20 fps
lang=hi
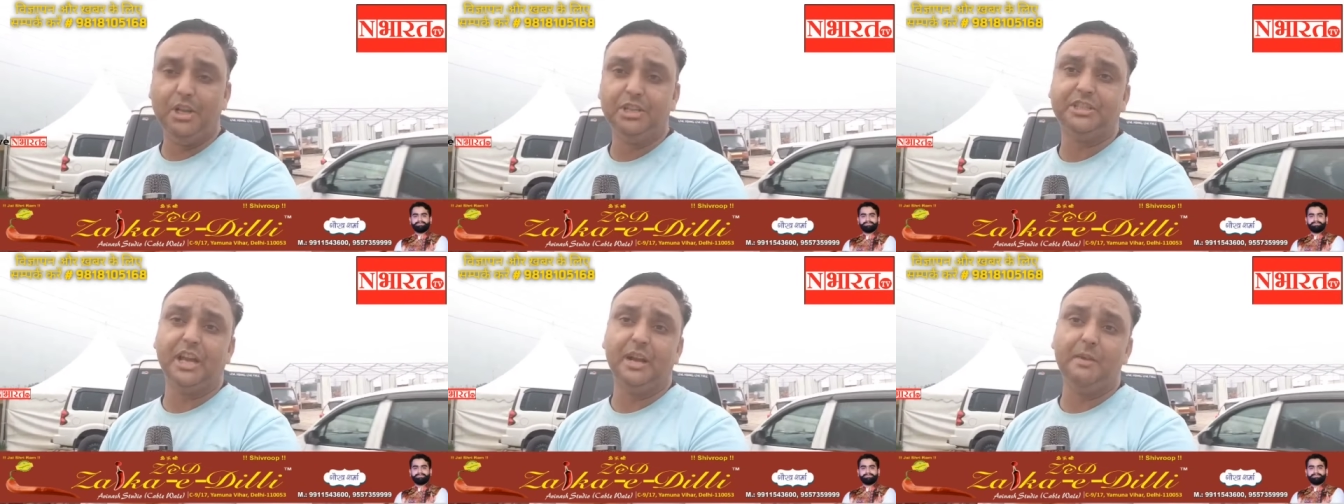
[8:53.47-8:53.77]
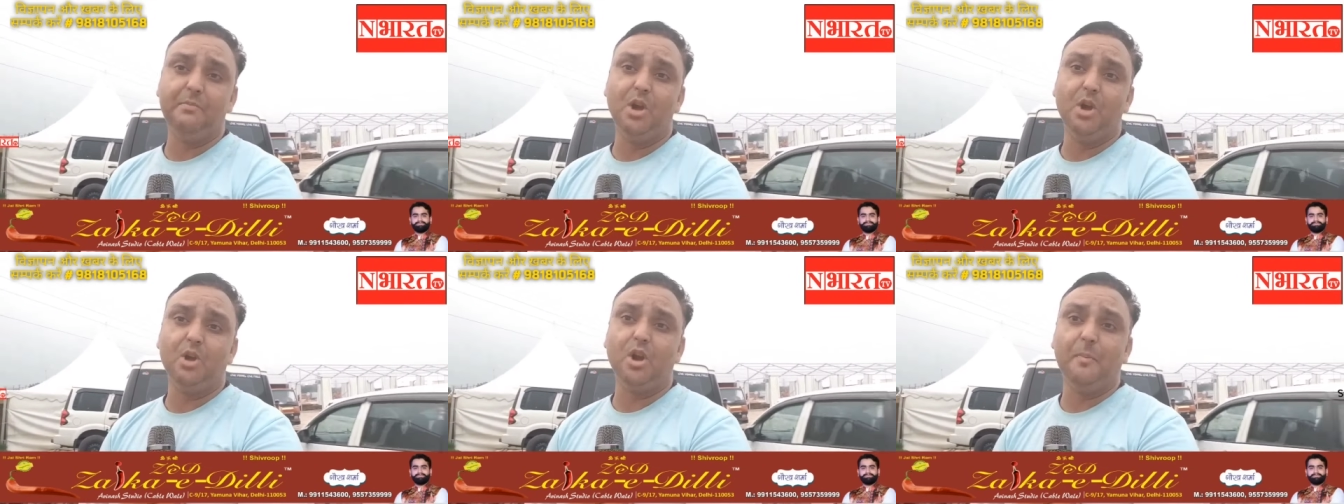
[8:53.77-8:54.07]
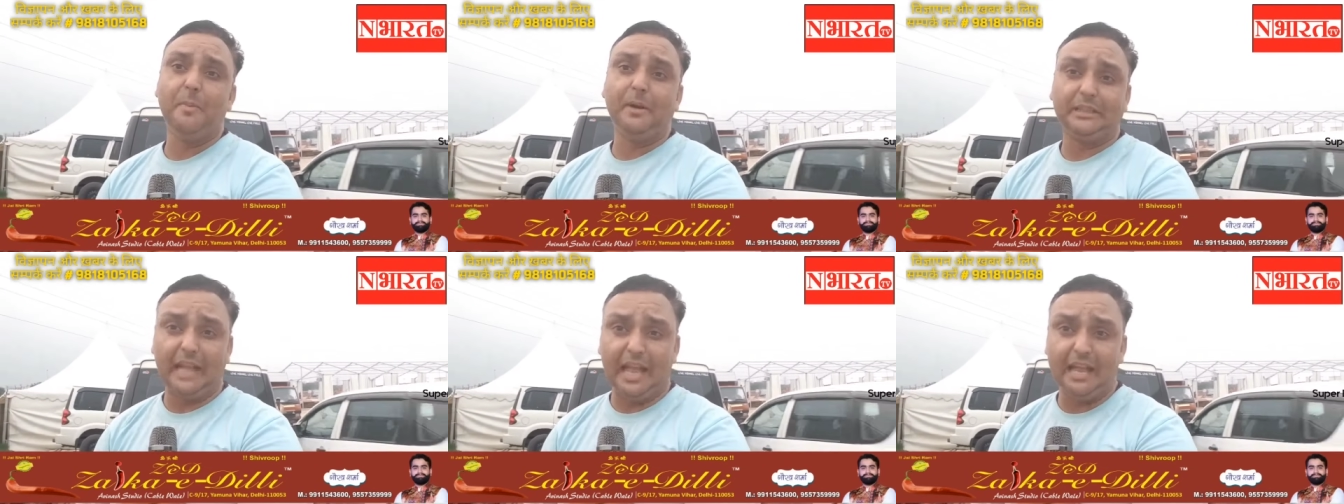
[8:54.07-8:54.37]

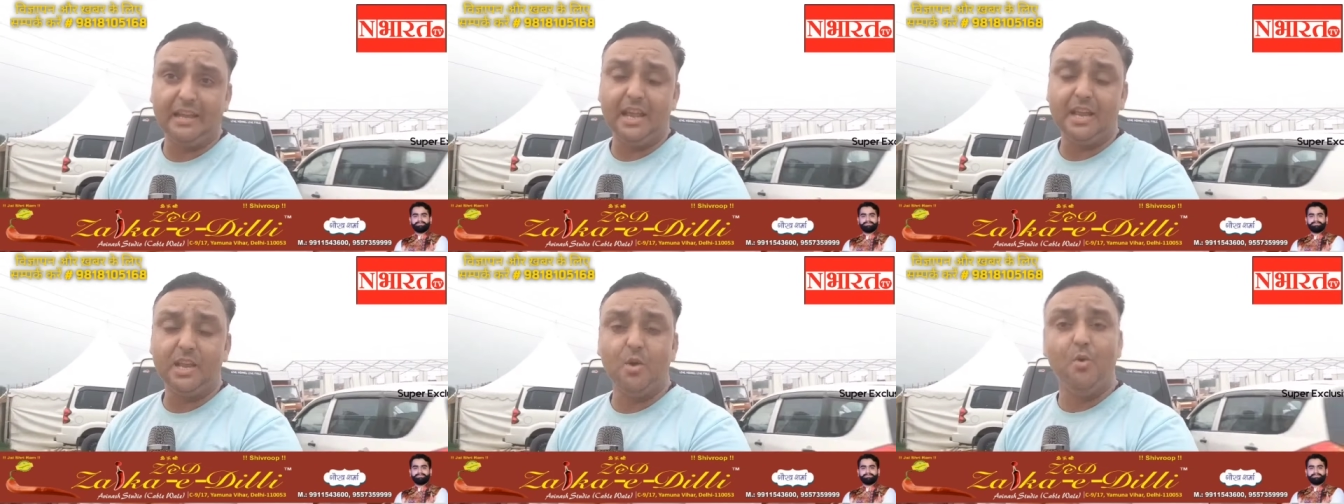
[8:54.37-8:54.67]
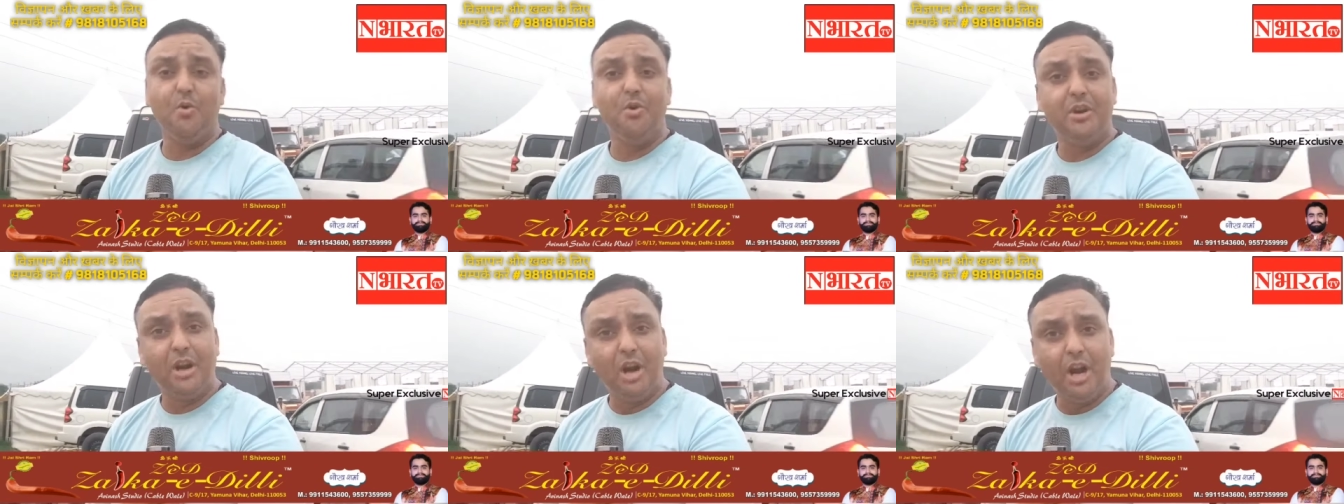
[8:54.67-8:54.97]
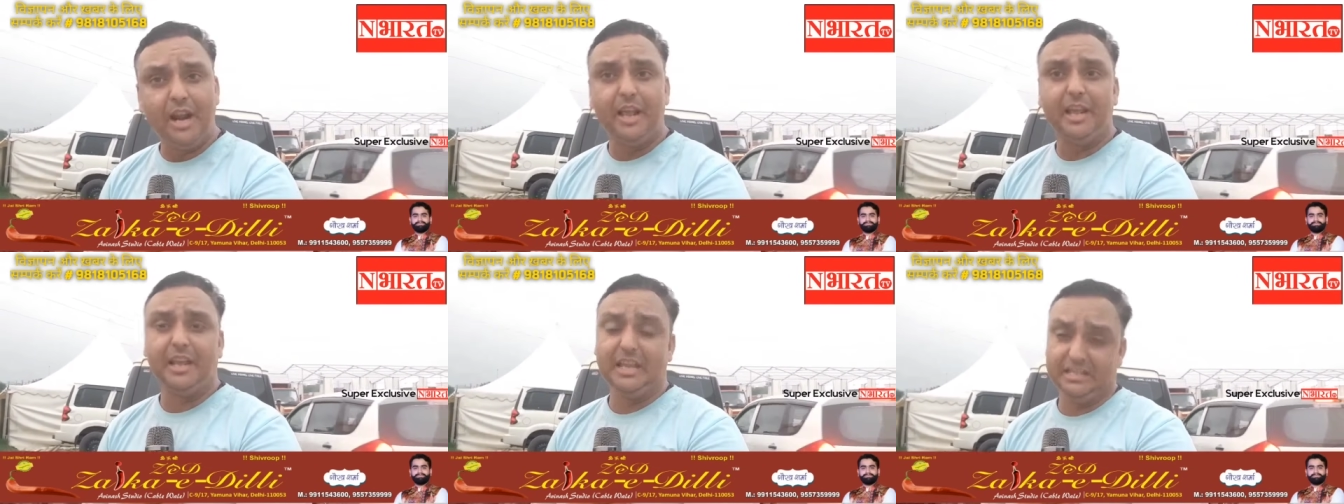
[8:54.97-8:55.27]
पुलिसकर्मियों को बताएंगे कि
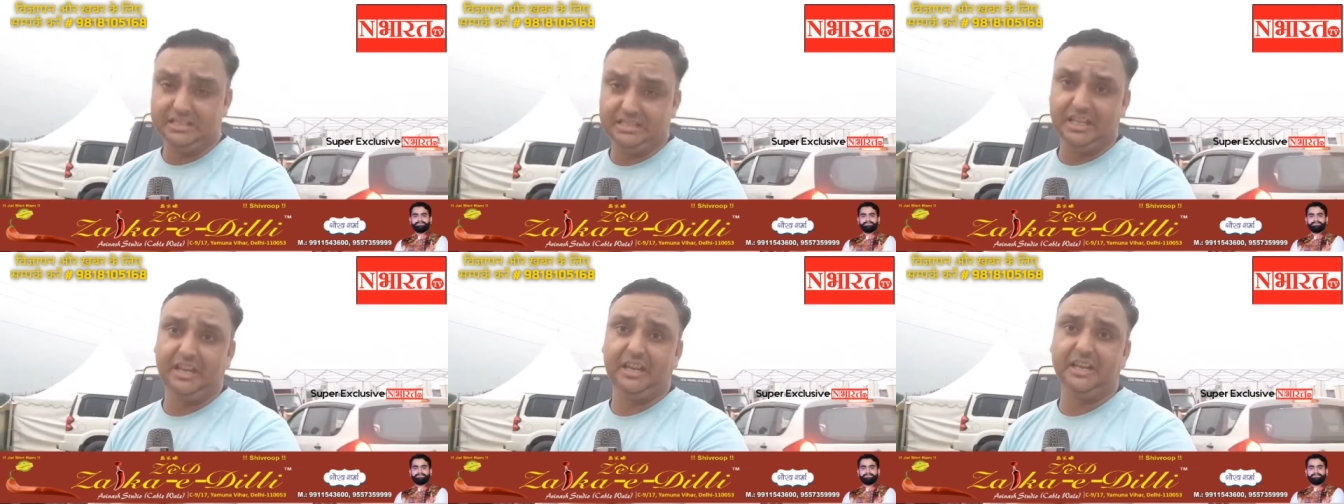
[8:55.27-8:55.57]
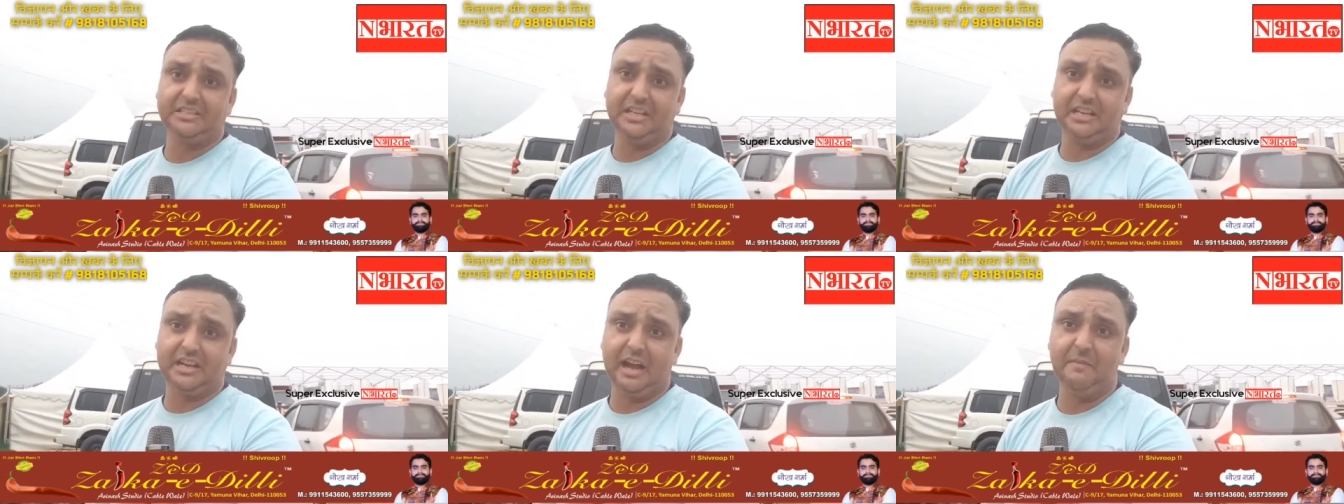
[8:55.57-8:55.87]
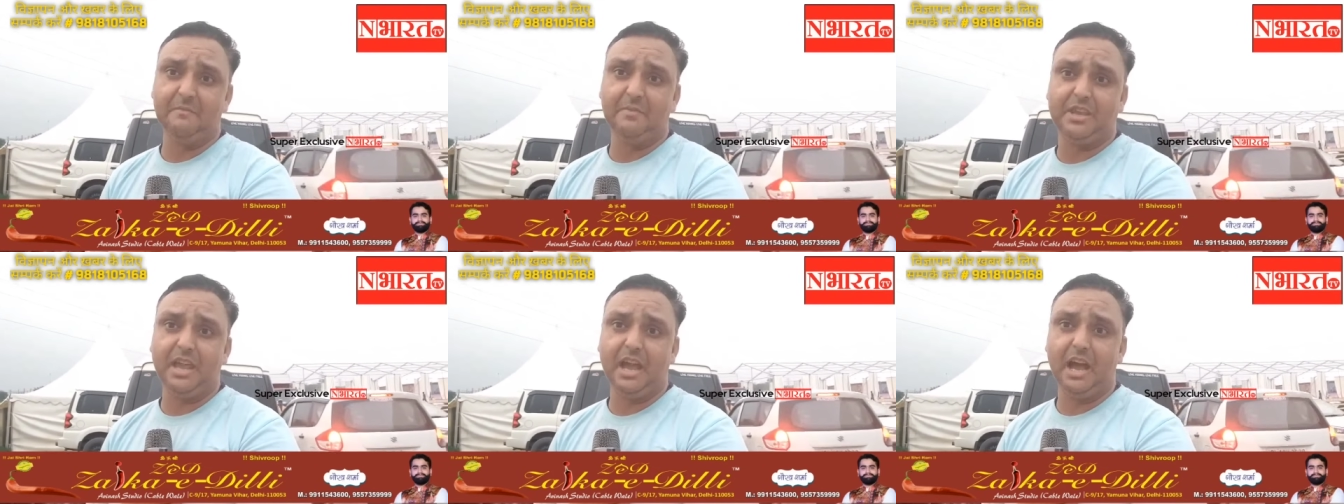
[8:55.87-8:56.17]
उन्होंने किस तरीके से
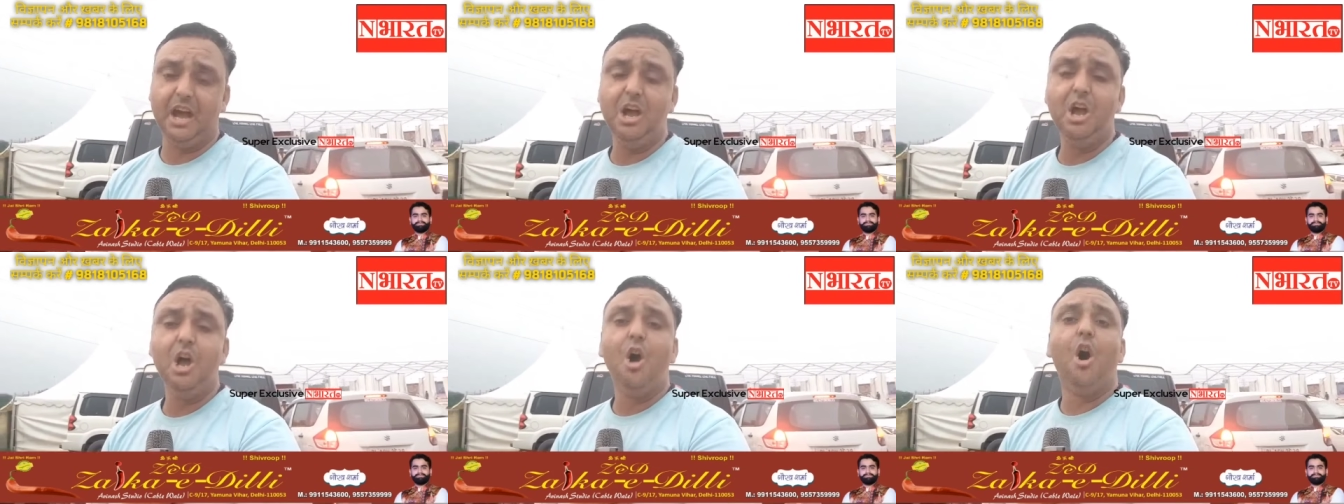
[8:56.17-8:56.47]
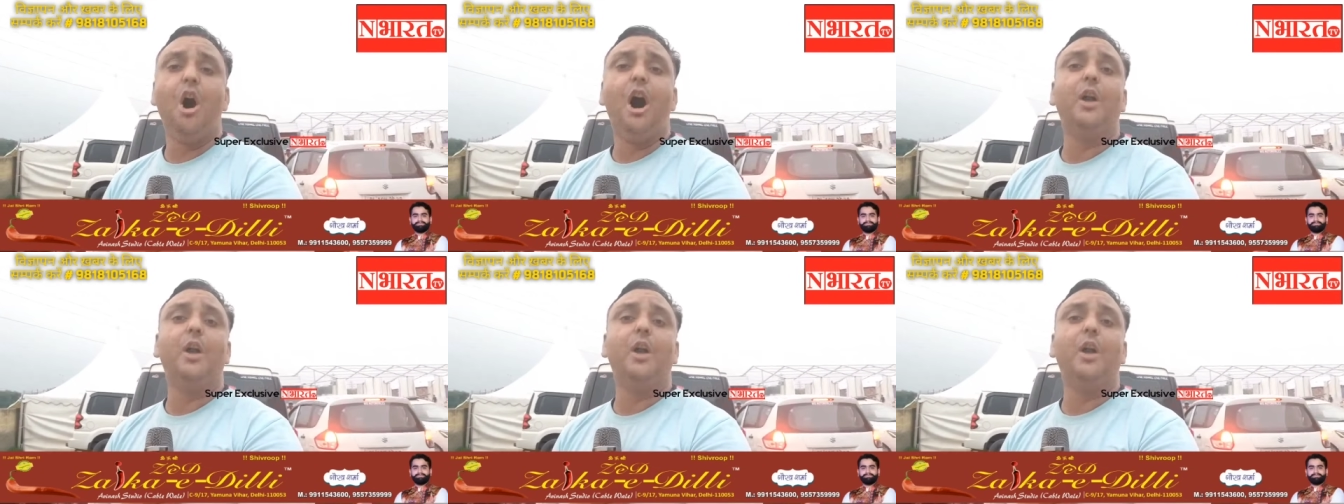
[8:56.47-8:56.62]
काम किया